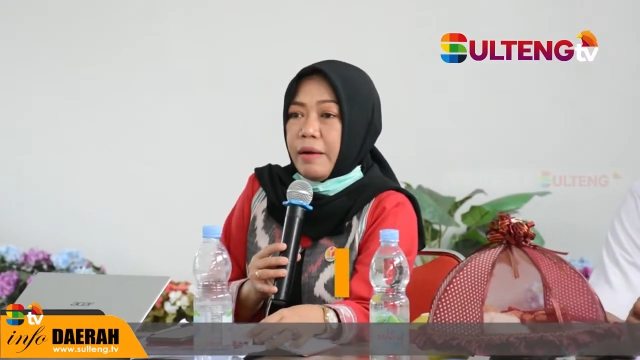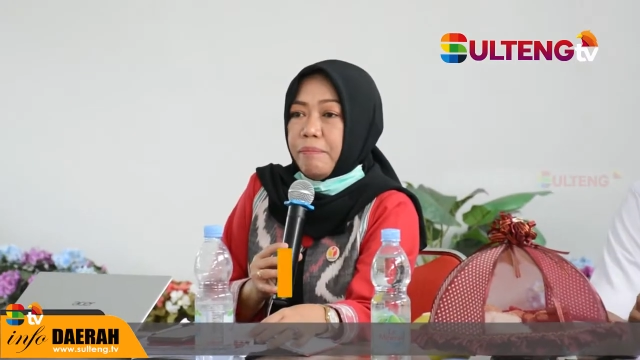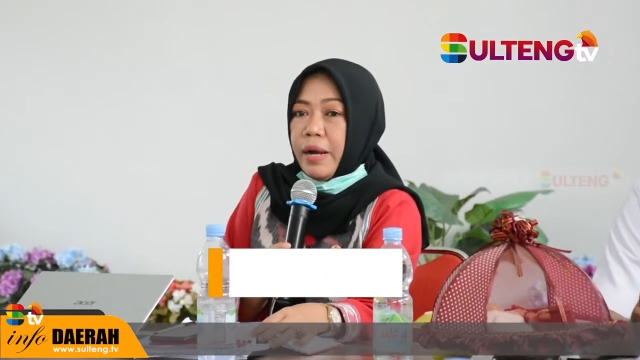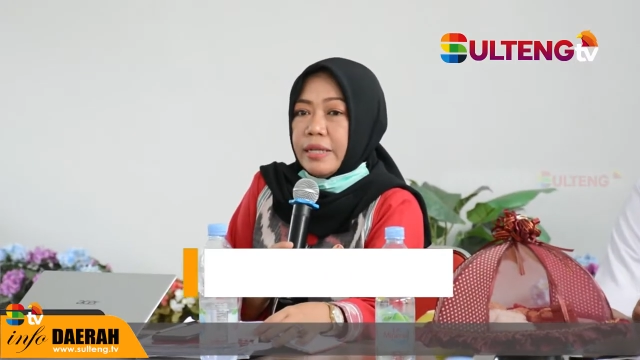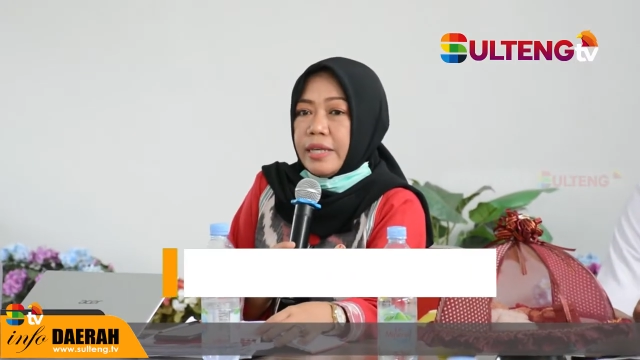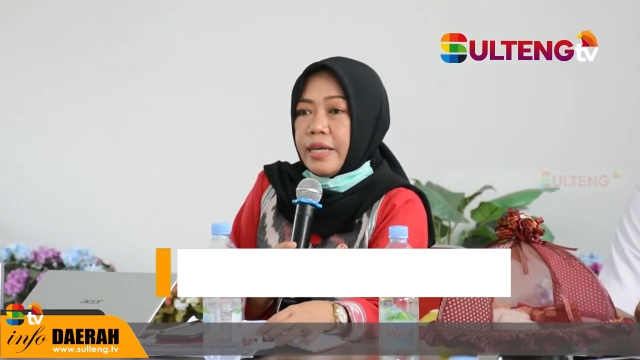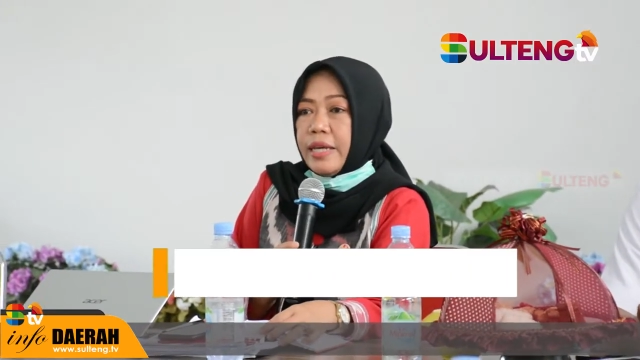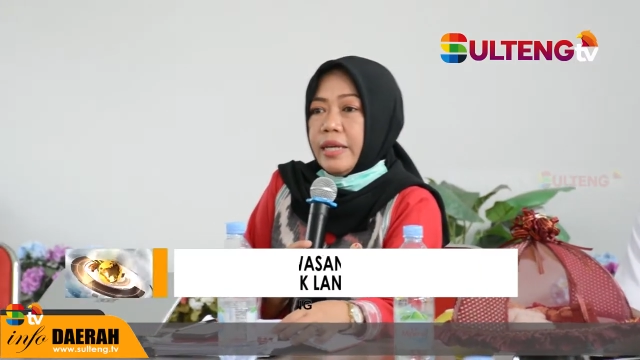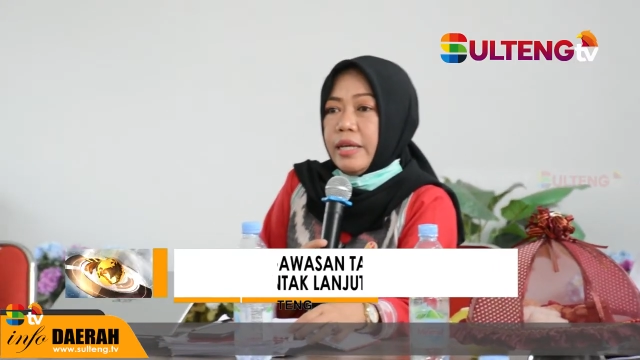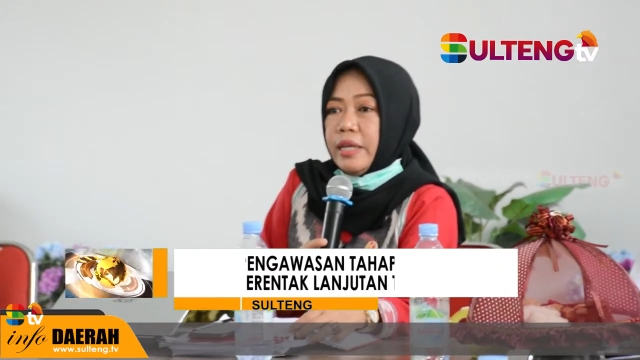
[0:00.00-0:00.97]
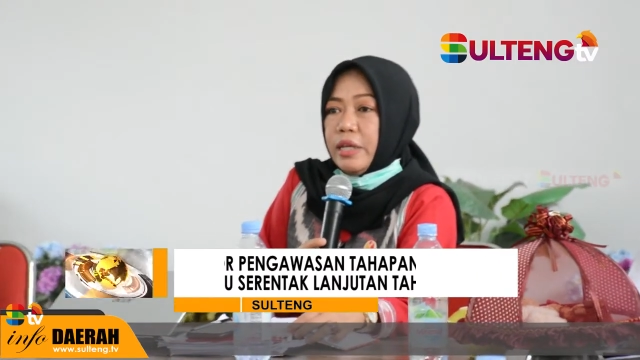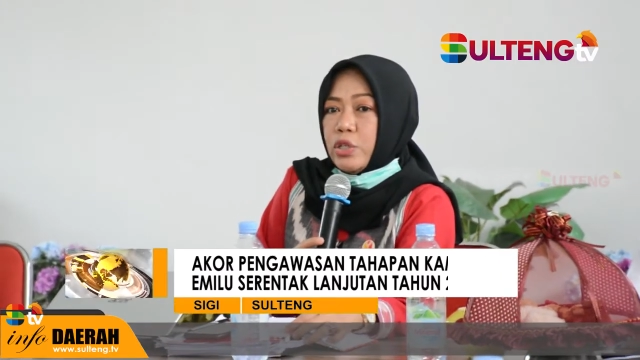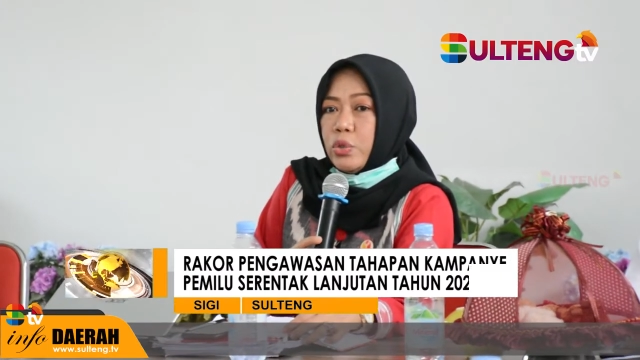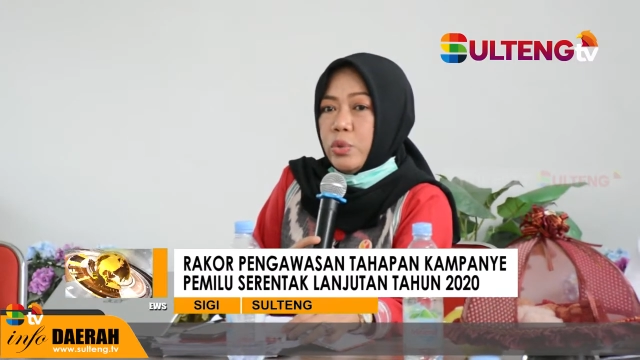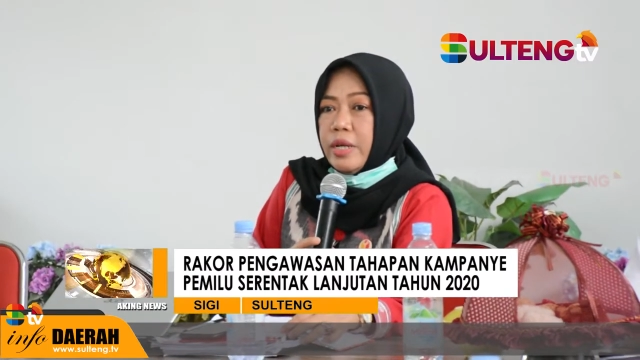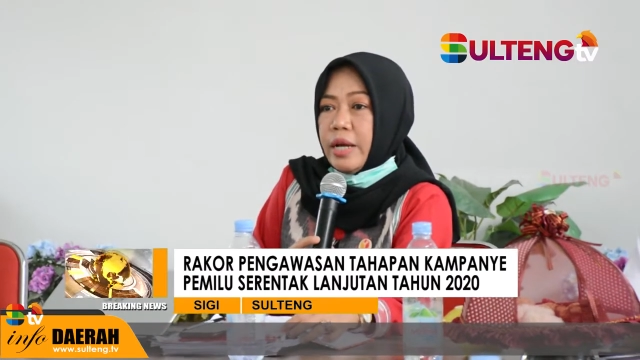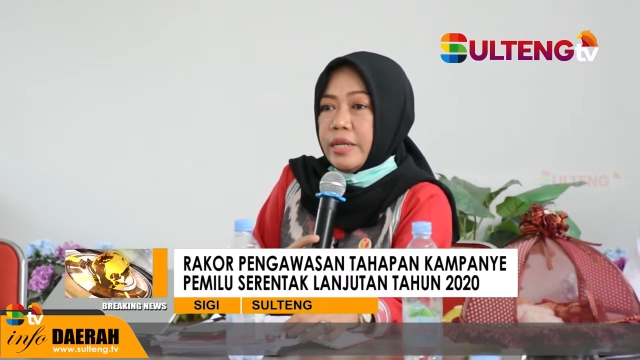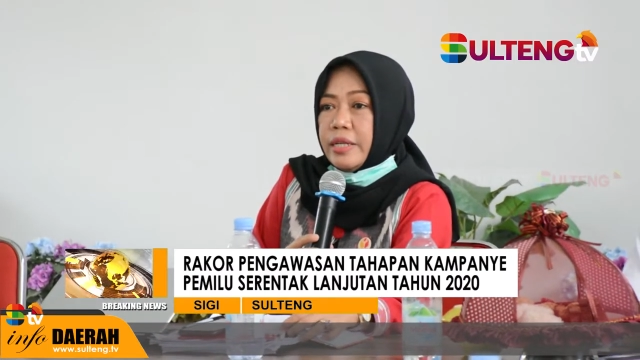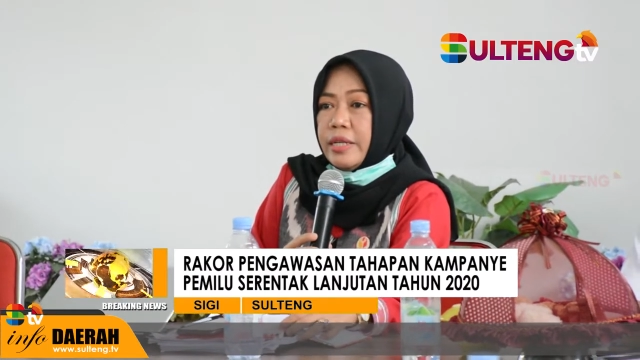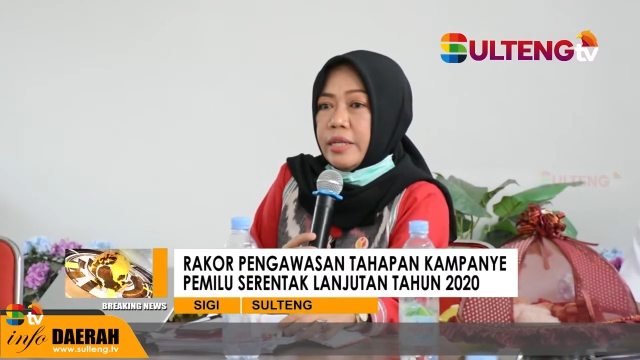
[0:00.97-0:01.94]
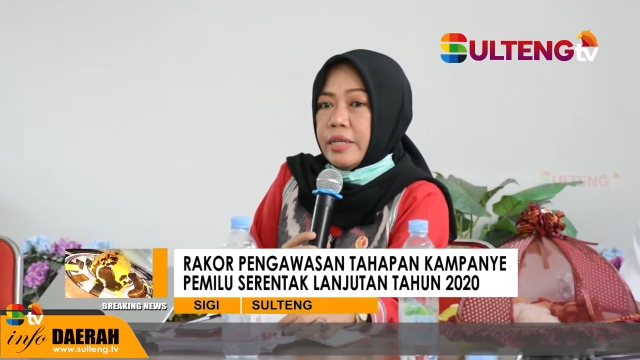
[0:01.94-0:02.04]
kampanye sudah
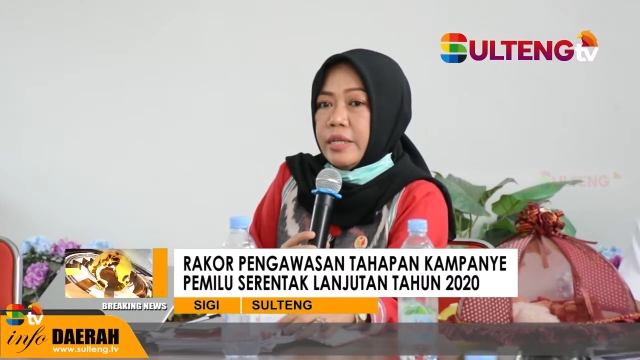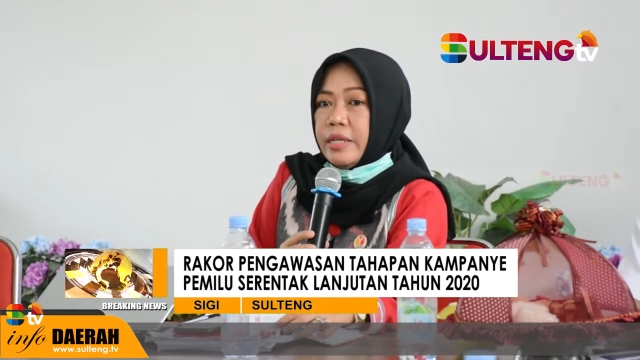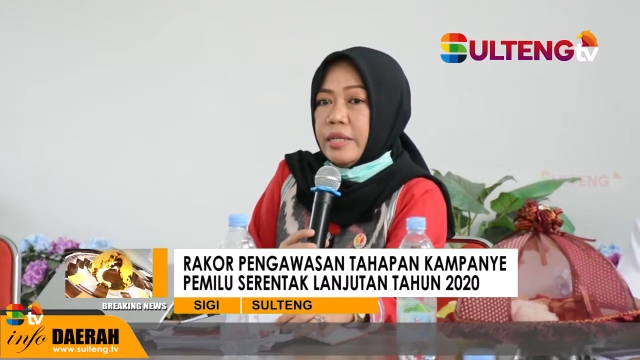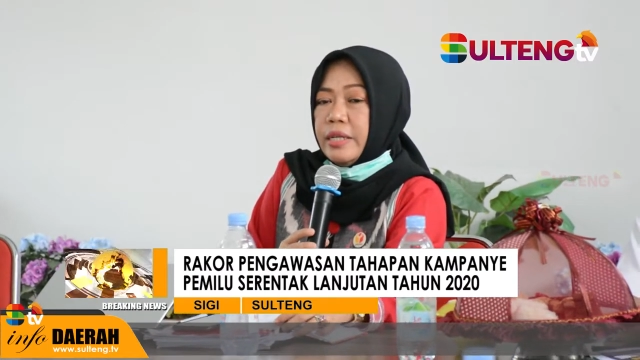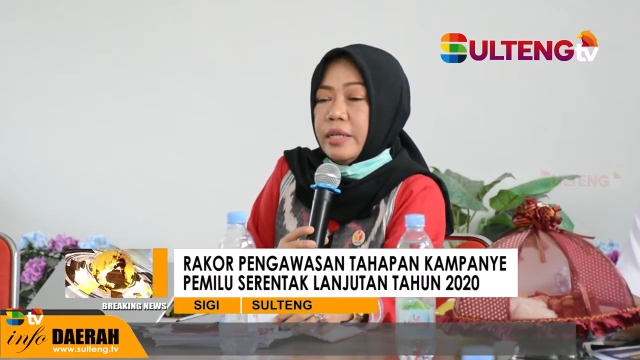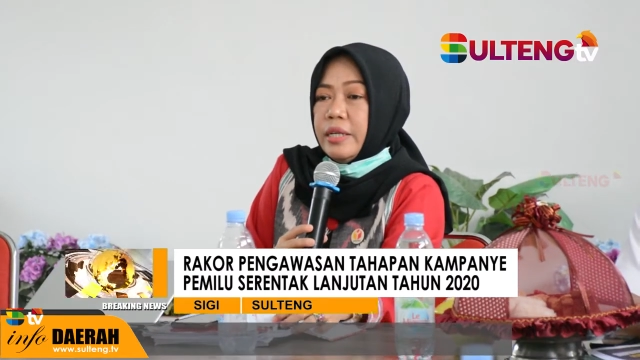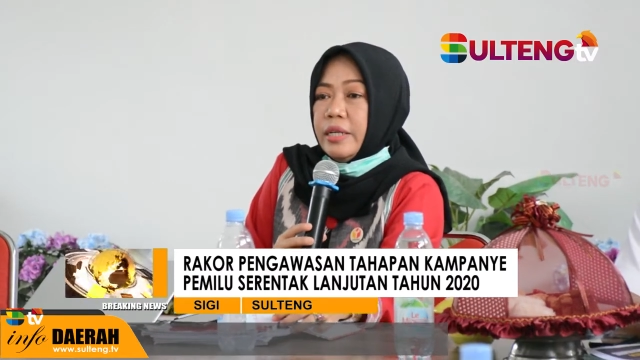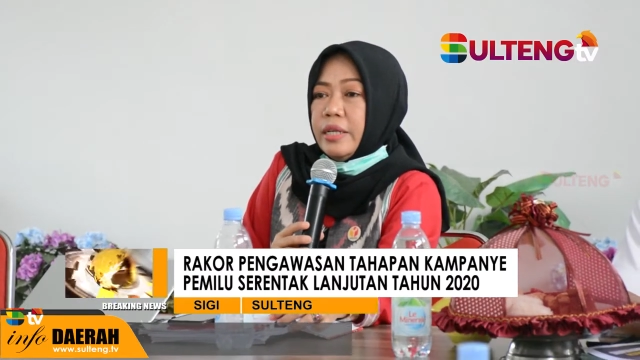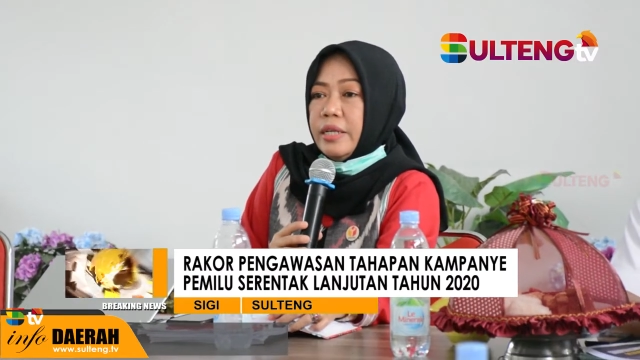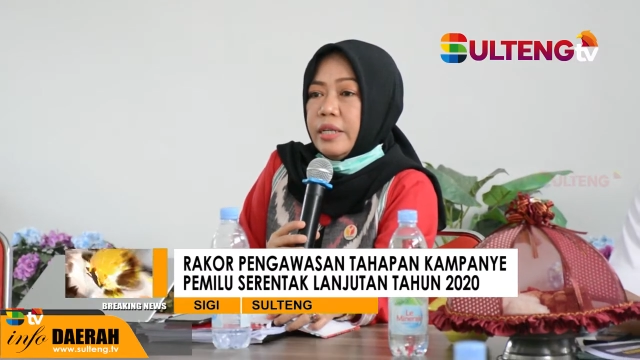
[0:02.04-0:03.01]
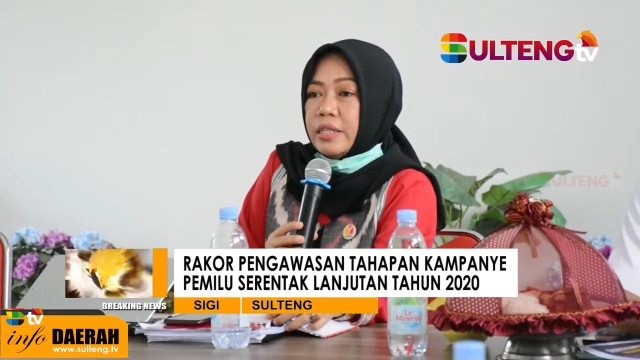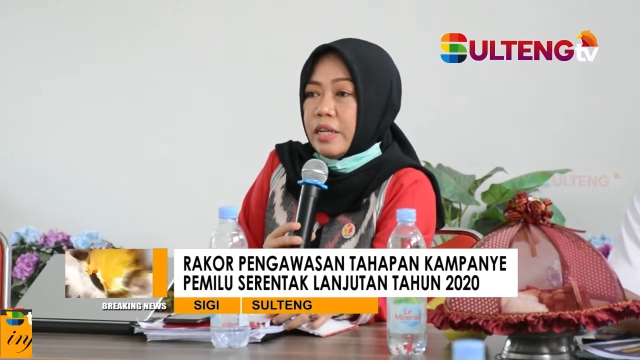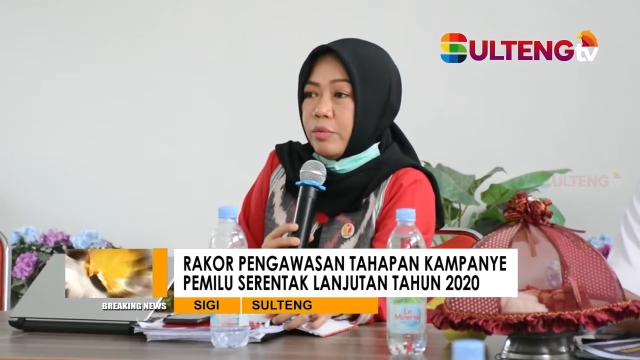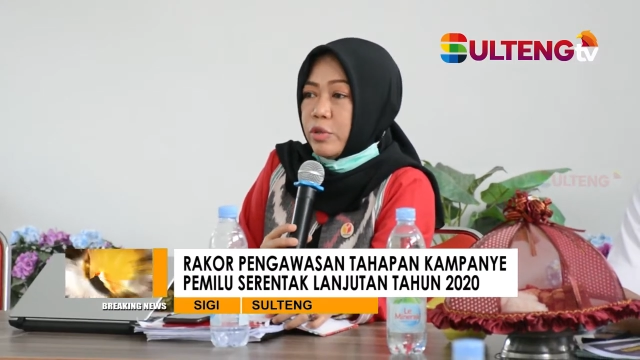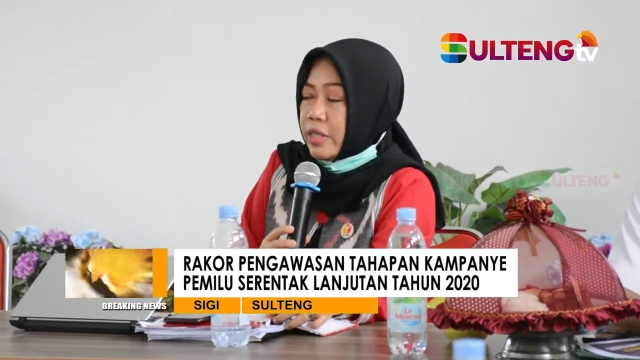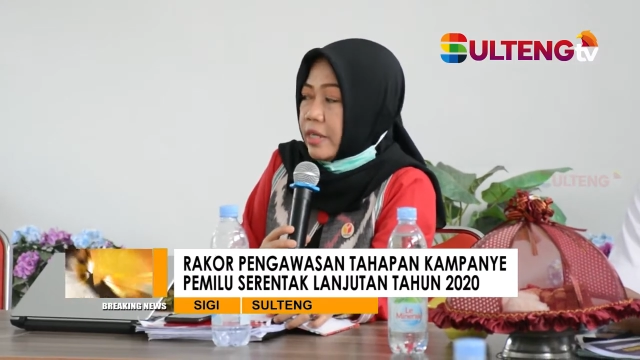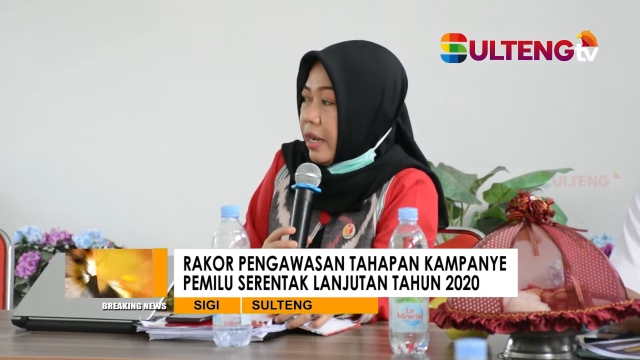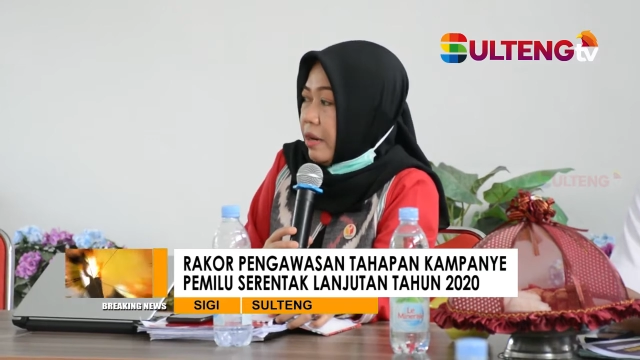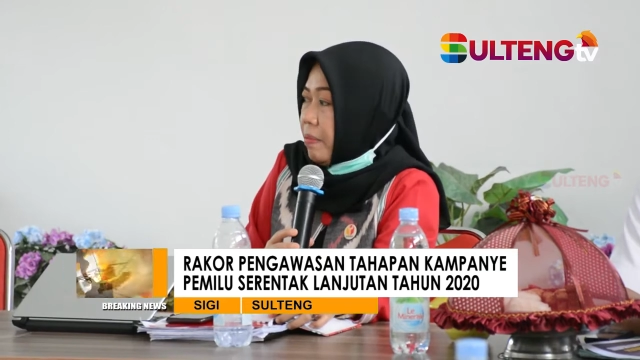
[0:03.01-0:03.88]
didistribusikan